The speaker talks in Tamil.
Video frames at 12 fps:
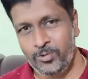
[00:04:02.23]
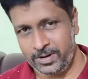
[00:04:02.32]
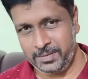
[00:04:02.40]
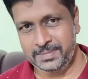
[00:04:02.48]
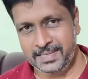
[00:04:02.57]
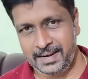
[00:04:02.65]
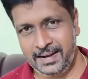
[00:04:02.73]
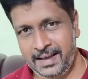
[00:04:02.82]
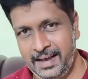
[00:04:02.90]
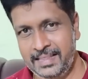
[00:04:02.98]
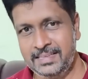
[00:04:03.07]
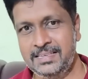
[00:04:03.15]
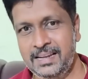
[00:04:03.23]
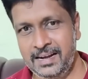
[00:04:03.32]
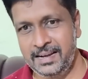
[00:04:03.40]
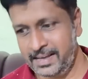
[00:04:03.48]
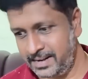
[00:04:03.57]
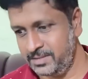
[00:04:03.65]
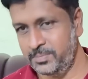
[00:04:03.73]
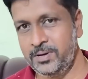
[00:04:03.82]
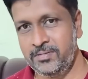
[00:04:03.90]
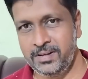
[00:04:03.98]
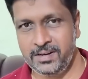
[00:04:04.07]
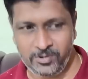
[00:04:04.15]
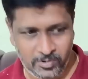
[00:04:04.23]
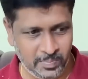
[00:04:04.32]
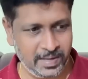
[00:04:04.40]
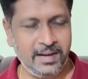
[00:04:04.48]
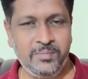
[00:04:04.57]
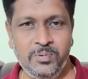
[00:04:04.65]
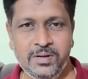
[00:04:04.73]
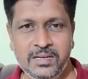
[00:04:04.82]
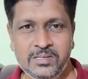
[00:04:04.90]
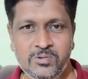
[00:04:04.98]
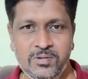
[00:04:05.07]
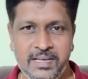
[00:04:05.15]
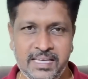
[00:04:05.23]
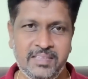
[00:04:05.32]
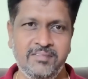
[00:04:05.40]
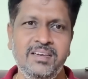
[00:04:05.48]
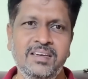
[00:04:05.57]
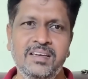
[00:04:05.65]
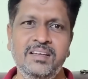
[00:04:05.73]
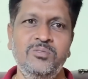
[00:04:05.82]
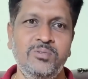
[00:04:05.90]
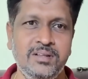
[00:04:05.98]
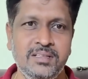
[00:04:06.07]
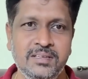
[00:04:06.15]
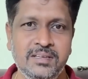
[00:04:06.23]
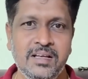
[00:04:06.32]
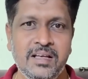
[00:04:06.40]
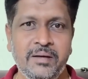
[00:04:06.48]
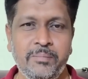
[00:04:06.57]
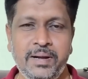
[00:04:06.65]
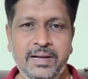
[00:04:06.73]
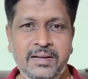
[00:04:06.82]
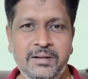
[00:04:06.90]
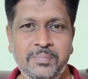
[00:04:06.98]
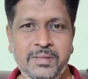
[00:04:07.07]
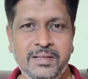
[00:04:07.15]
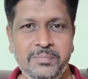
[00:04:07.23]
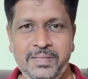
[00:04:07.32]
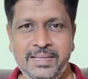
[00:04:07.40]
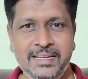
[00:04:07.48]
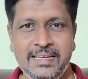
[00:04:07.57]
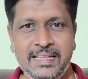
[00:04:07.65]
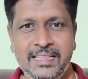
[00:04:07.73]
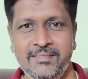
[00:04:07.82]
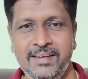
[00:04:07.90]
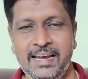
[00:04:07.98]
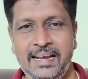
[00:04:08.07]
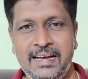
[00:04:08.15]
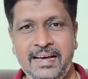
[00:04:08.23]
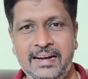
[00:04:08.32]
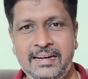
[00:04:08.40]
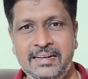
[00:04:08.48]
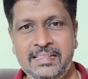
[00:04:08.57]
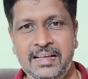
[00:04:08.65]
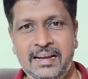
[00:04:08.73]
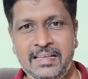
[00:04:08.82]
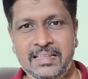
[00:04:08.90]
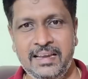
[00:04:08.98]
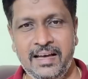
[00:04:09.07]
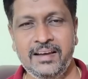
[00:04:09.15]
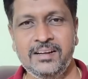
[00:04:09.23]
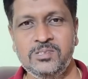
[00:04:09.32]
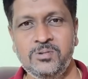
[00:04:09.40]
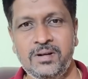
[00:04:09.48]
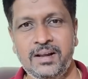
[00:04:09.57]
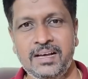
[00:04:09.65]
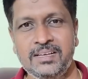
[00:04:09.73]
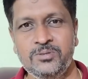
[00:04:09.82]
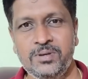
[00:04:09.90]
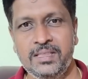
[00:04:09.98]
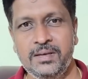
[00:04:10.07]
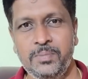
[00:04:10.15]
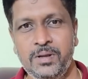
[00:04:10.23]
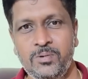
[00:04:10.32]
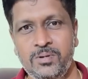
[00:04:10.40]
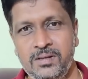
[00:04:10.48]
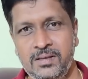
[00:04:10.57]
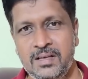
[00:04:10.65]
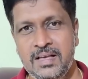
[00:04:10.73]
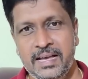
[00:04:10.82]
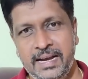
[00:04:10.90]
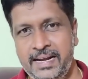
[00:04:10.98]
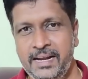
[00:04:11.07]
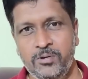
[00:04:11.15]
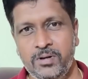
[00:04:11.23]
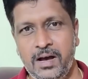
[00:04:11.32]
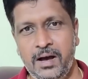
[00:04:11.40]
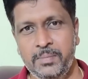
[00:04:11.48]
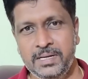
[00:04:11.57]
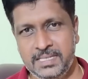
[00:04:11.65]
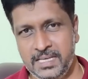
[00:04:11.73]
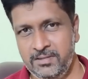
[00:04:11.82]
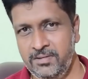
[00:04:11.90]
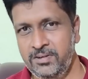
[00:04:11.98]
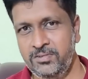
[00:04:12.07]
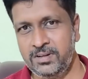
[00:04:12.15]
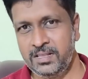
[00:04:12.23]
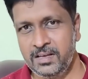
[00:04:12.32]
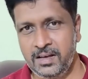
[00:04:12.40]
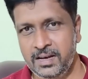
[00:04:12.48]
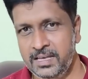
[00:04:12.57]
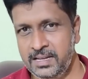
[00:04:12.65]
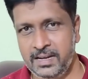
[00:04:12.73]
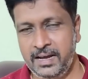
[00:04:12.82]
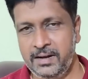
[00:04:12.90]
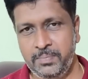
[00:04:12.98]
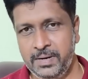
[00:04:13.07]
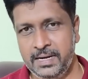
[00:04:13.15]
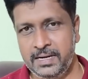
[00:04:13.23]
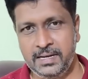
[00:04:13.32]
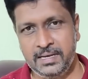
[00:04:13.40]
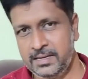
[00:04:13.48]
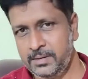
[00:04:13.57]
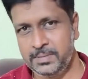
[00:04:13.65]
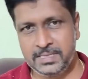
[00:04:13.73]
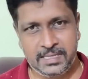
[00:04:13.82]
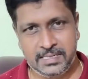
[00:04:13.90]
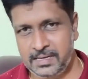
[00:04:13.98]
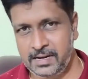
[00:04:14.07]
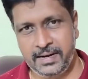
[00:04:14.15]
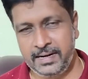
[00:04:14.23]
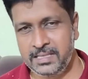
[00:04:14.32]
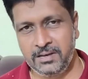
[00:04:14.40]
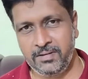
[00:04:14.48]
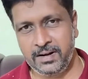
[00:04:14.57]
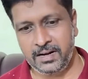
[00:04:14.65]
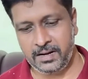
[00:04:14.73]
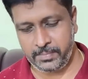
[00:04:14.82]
உடம்பு சரியில்லை அது சரியில்லை இறந்து போயிடுவார் டூப்ளிகேட் போட்டின்னு சொல்லிட்டு இதவே தொடர்ந்து பண்ணிகிட்டு இருப்பது என்பது எனக்கு எந்த வகையில் கரெக்டுன்னு தெரியல இது நியாயம்னு சொல்கிறாங்க ஸோ இது எப்படியோ ஒரு இடையில் ஒரு காமெடி செய்தி வேணுன்றதுக்காக இதை நான் ஆட் பண்ணிக்கிட்டேன் இதை நம்ம சீரியஸாலாம் எடுத்துக்க வேண்டாம்